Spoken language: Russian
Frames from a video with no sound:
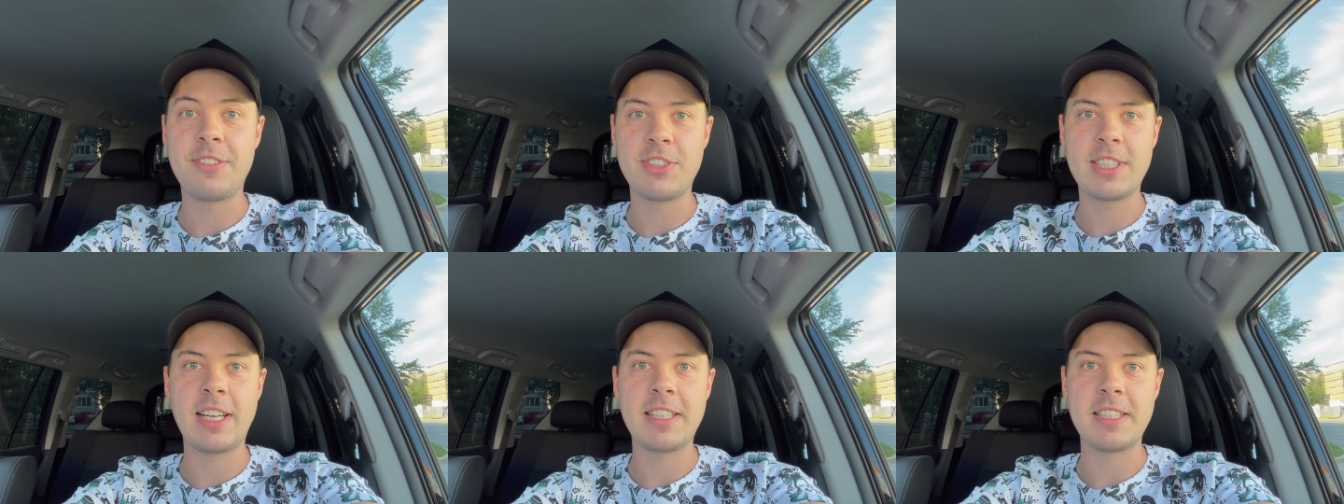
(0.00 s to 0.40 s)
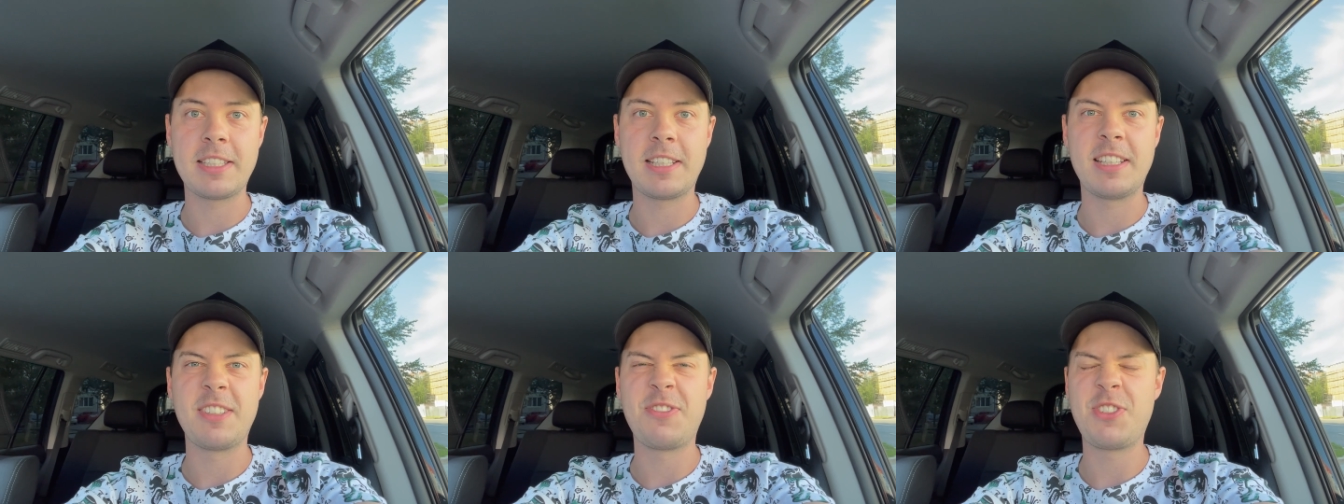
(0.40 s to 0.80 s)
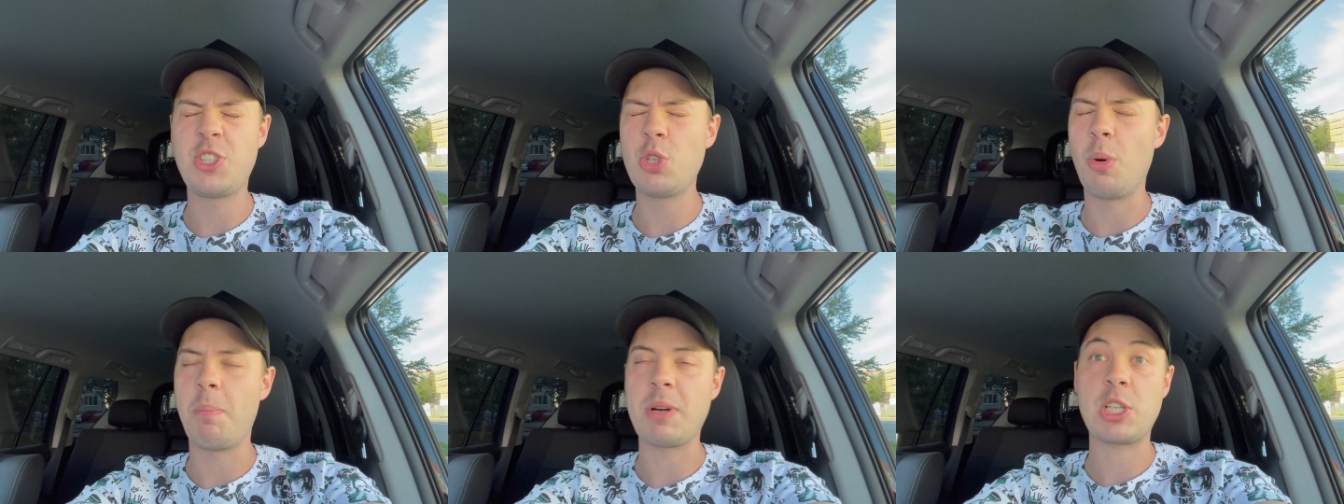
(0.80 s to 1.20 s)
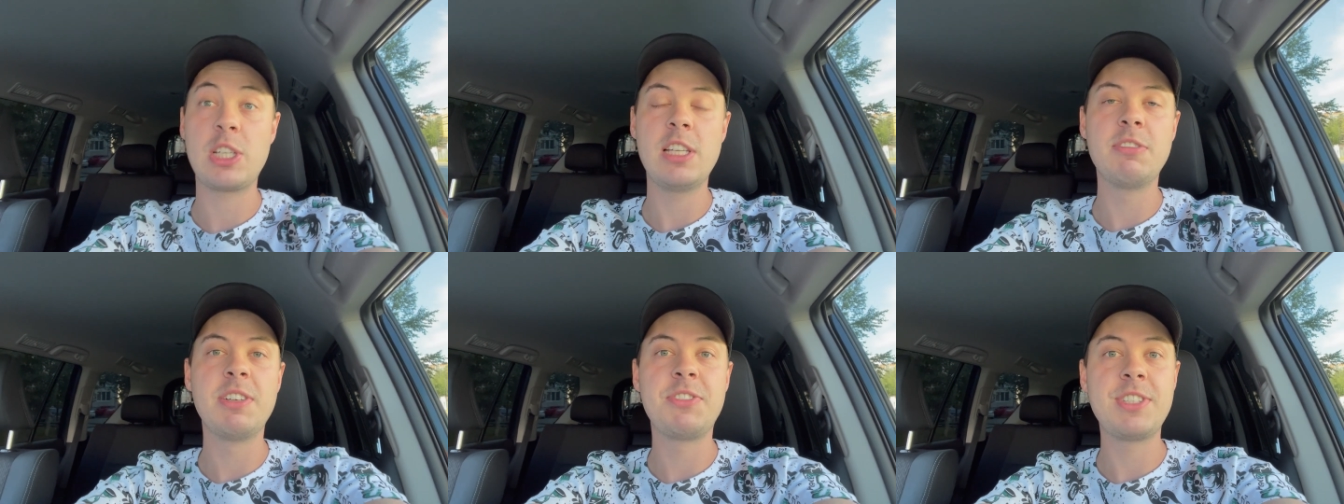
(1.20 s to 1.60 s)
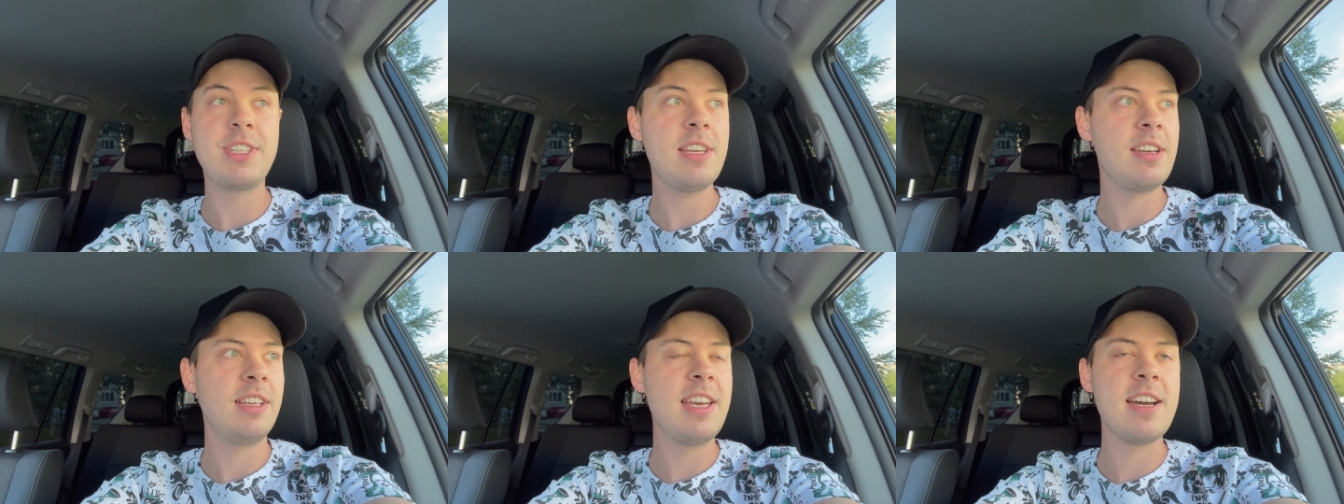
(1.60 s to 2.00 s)
встать и сказать, все, пошли вы
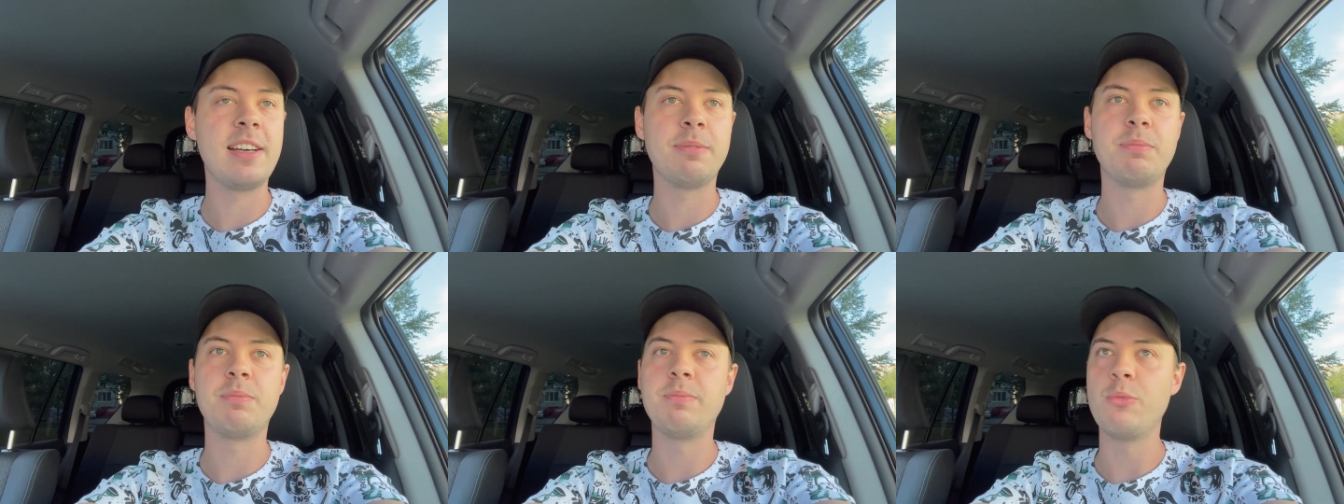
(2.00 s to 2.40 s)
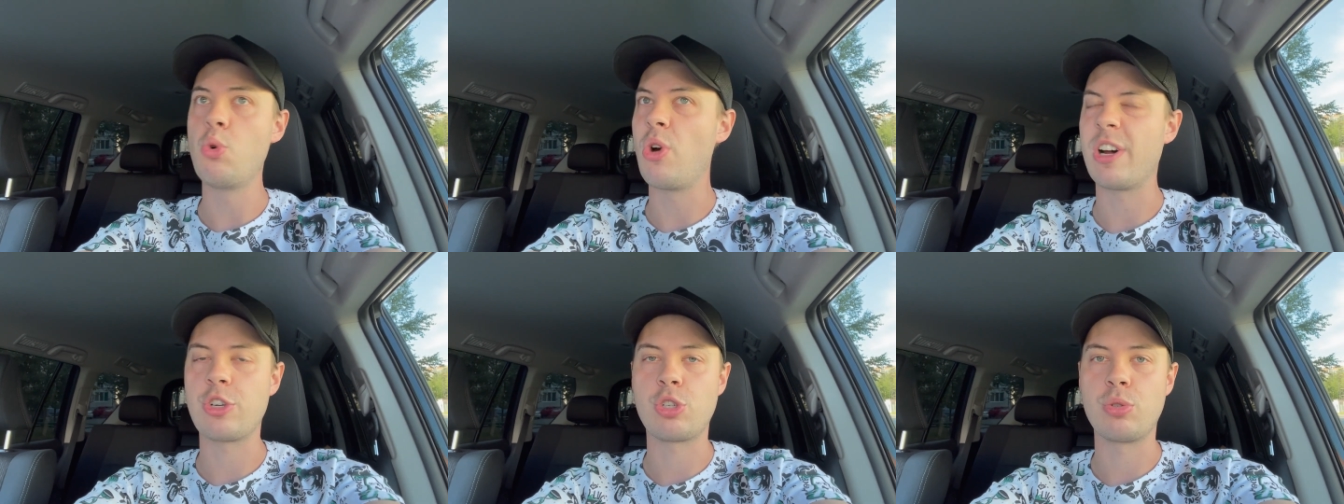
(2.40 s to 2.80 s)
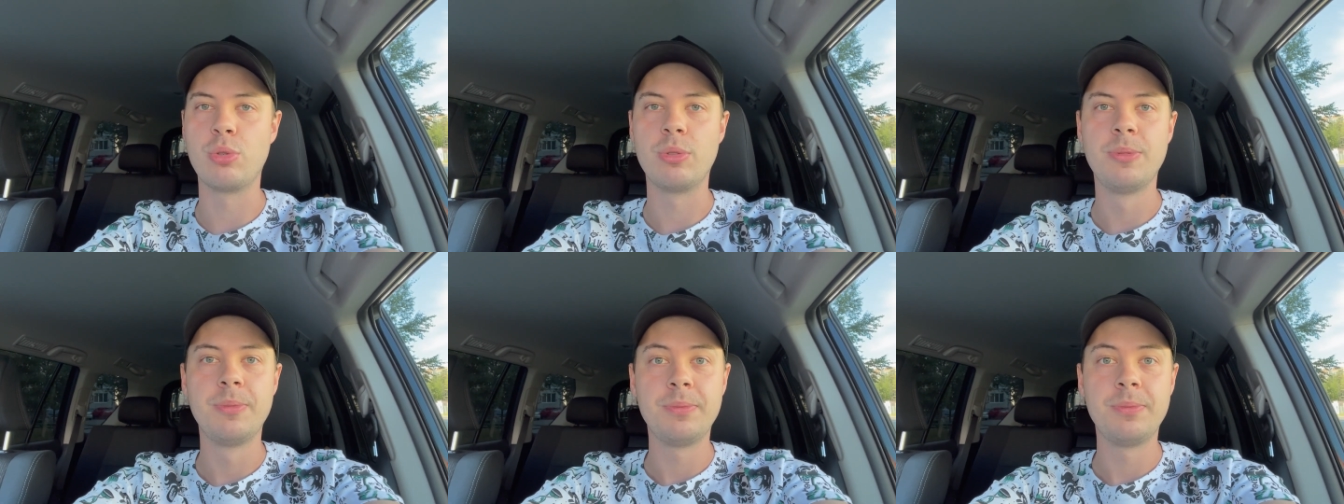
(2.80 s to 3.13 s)
все, я ухожу.